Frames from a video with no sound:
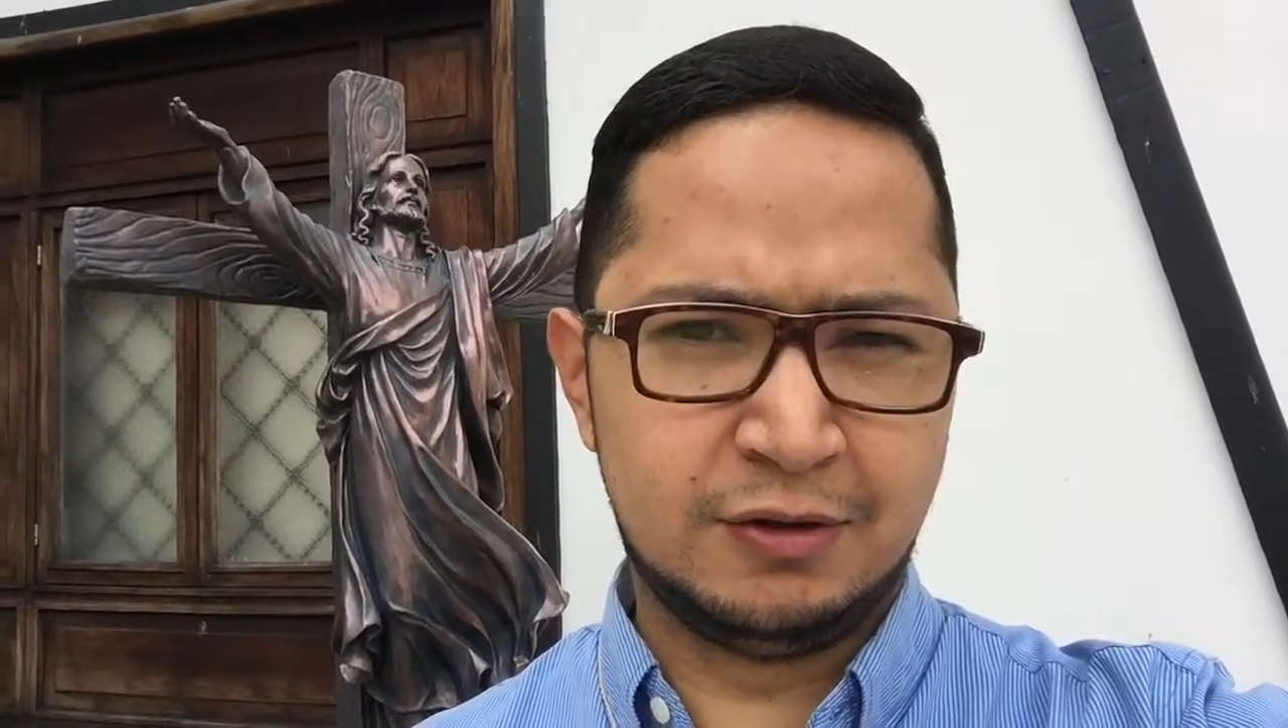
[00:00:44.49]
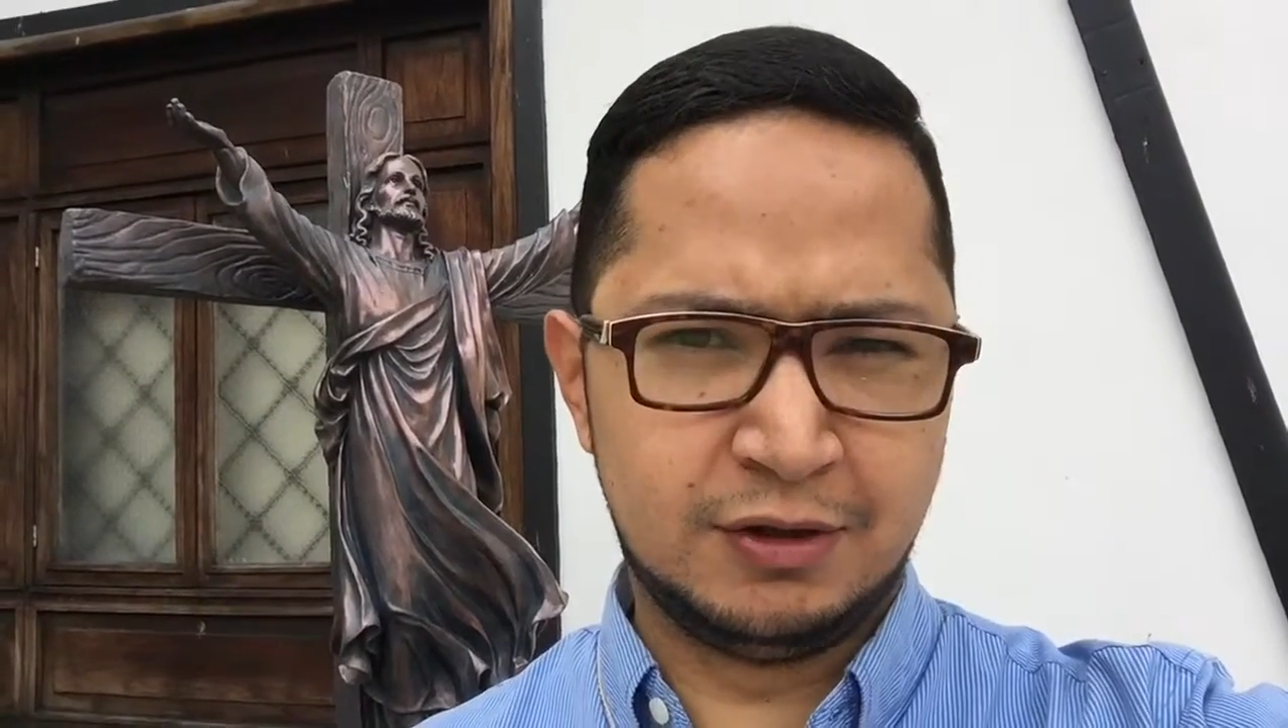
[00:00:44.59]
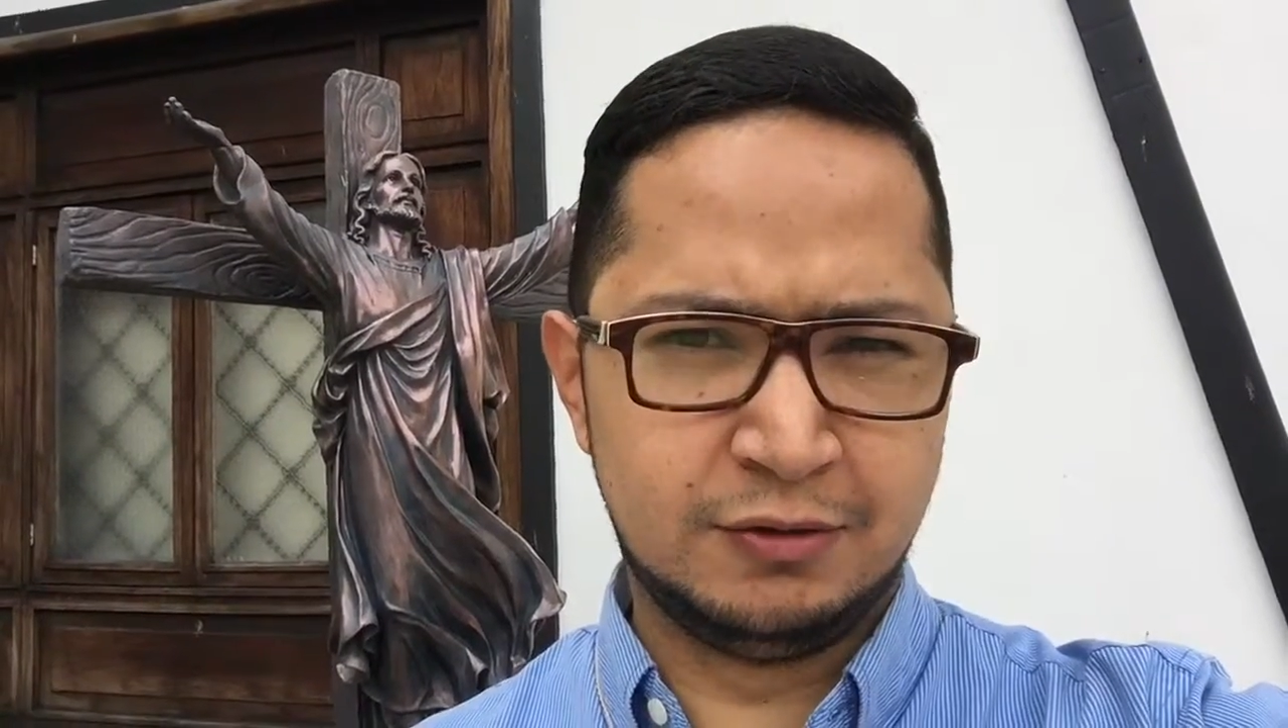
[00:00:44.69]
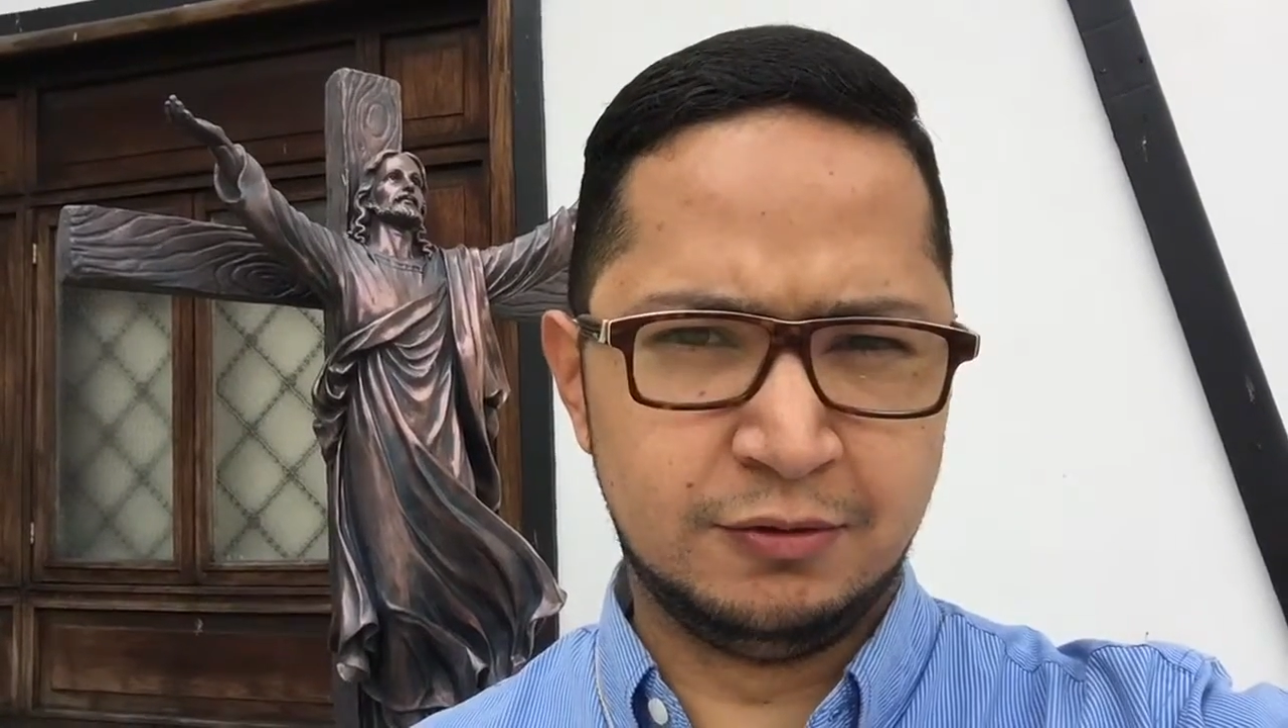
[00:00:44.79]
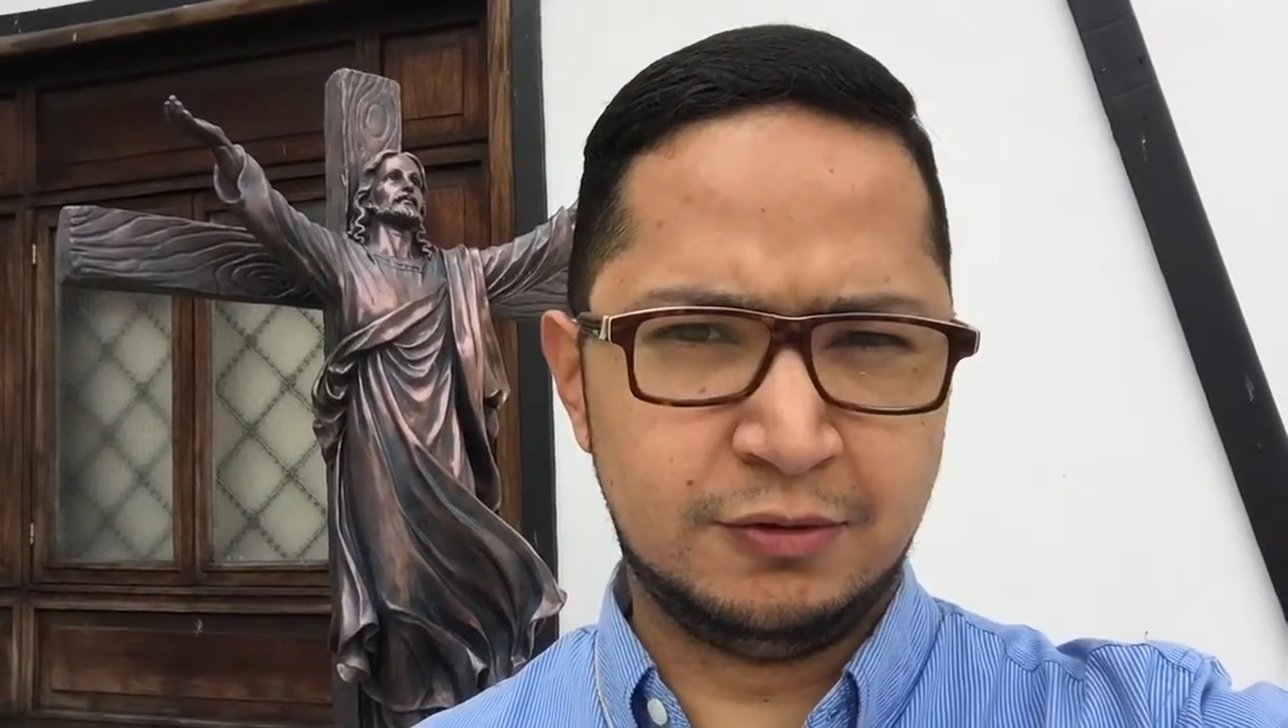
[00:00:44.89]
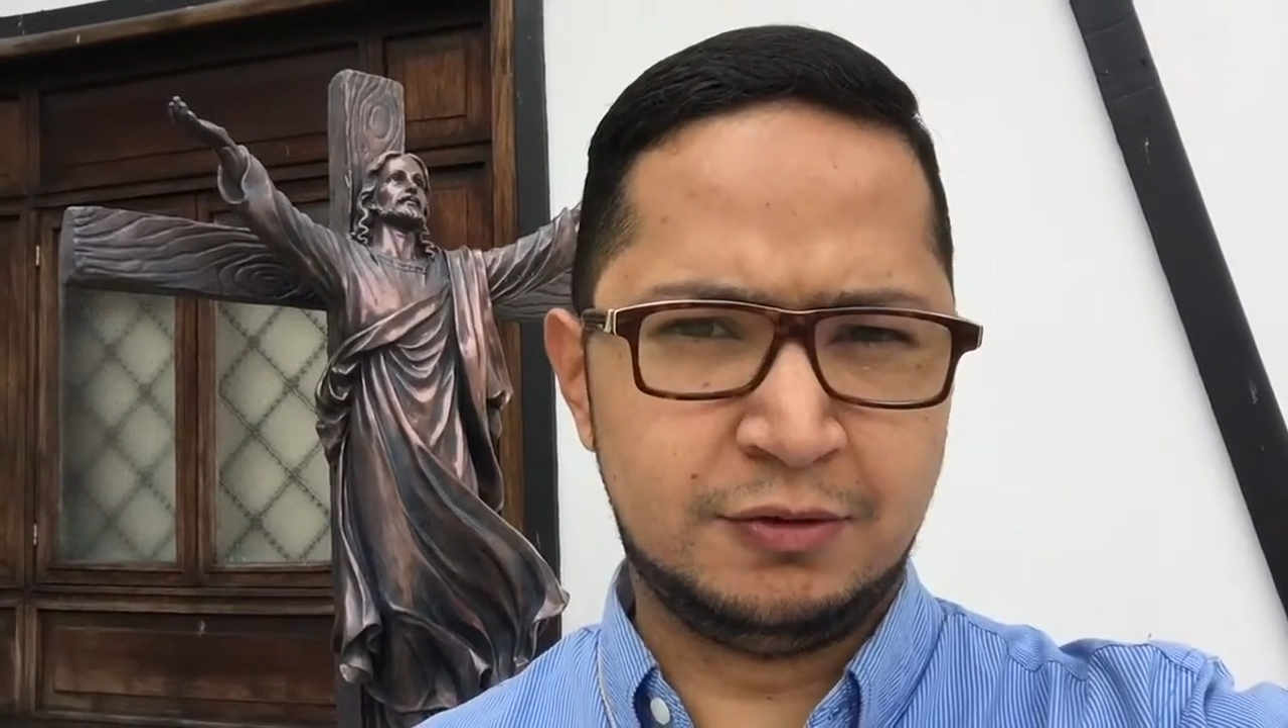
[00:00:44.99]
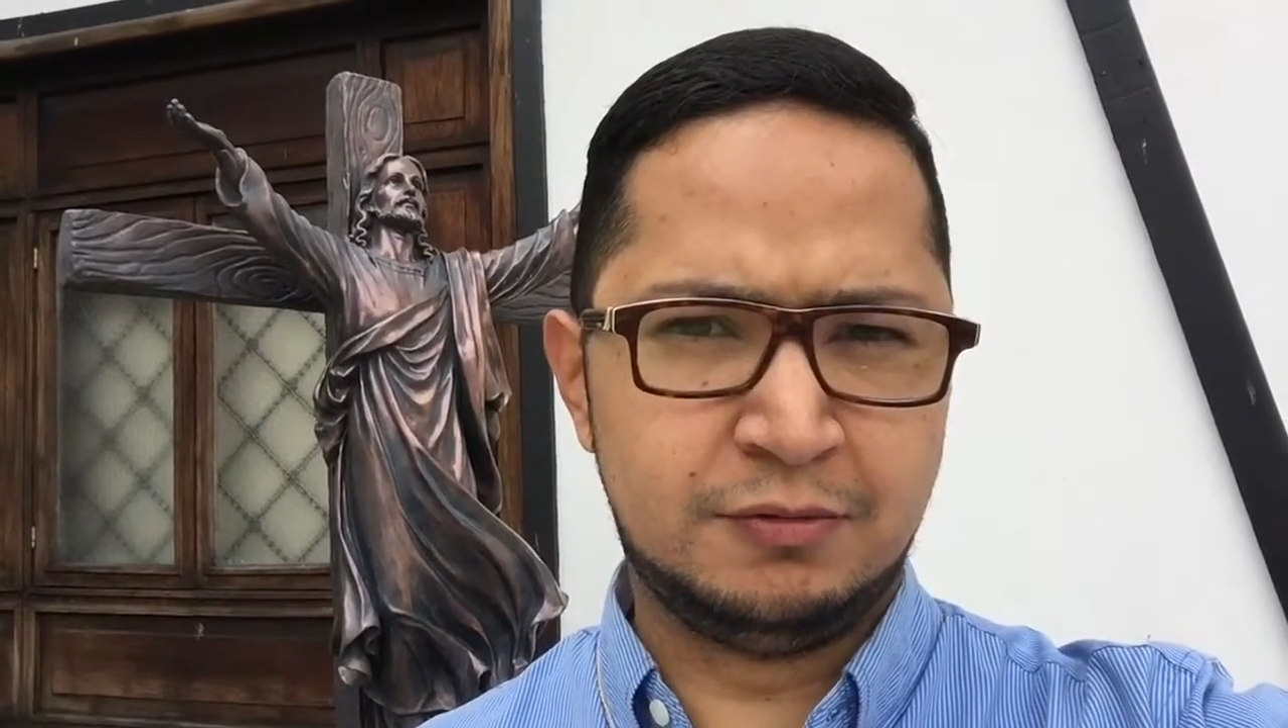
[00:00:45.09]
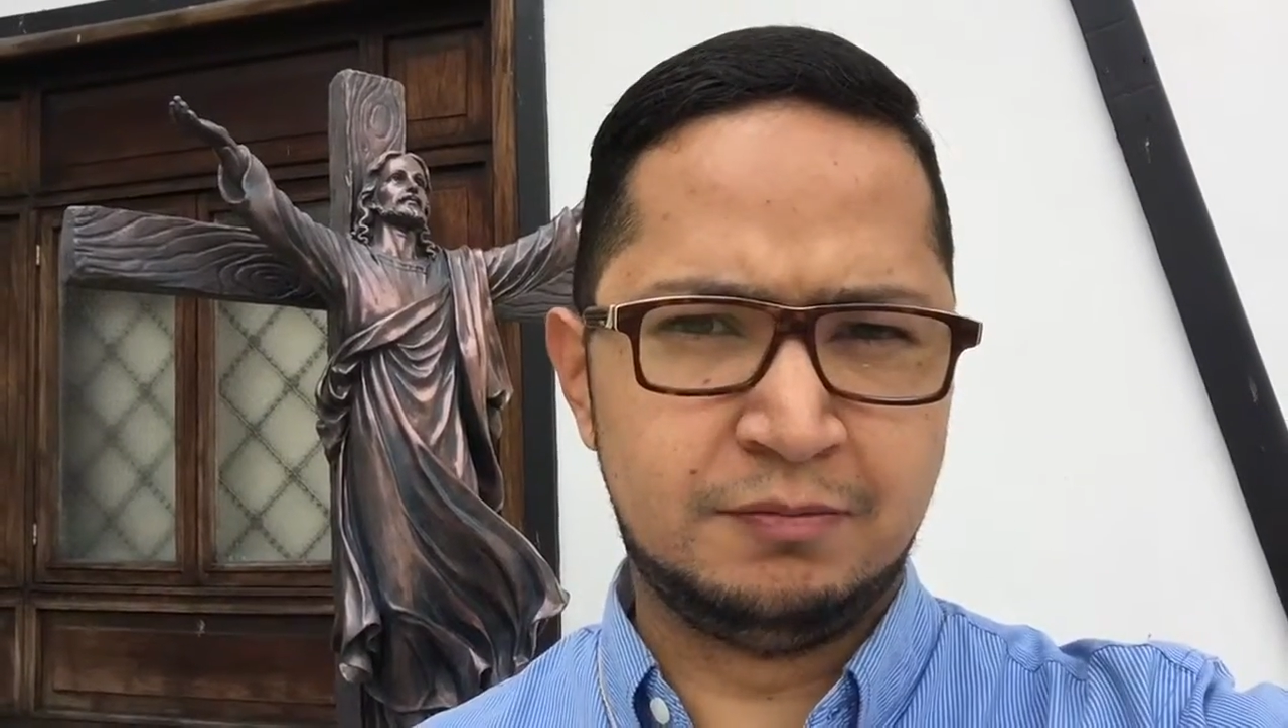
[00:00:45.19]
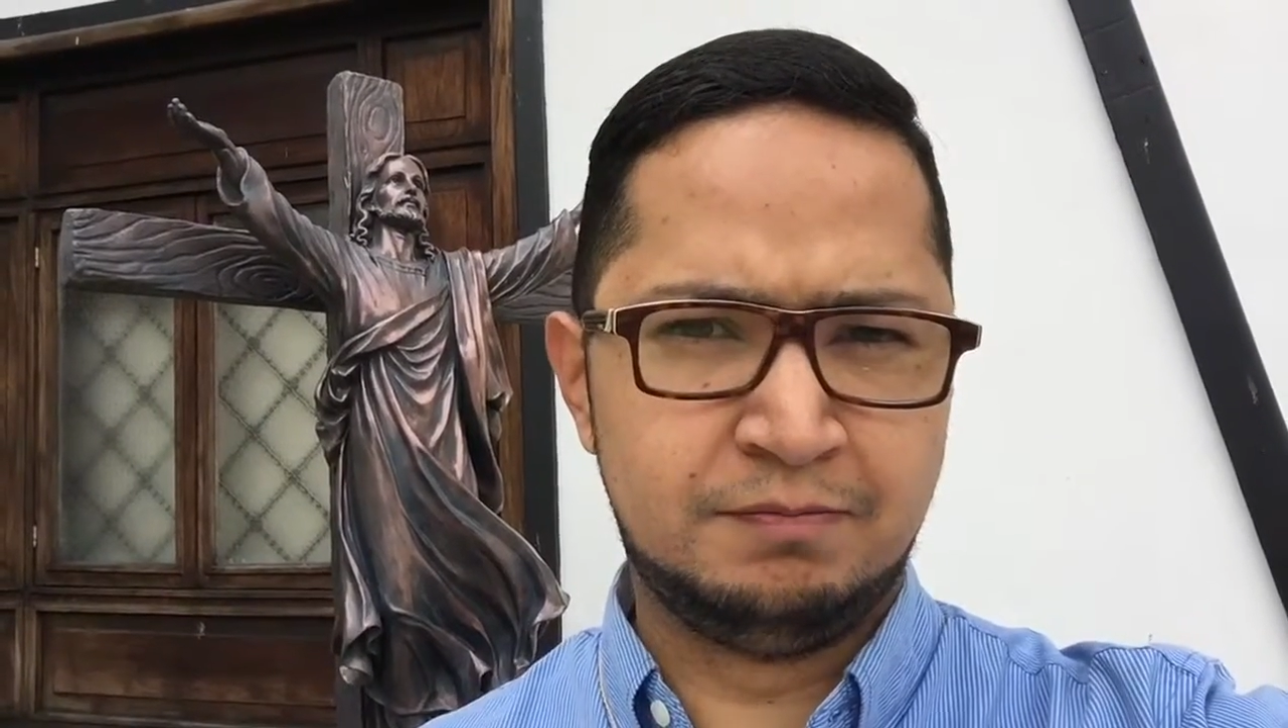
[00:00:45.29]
Jesús?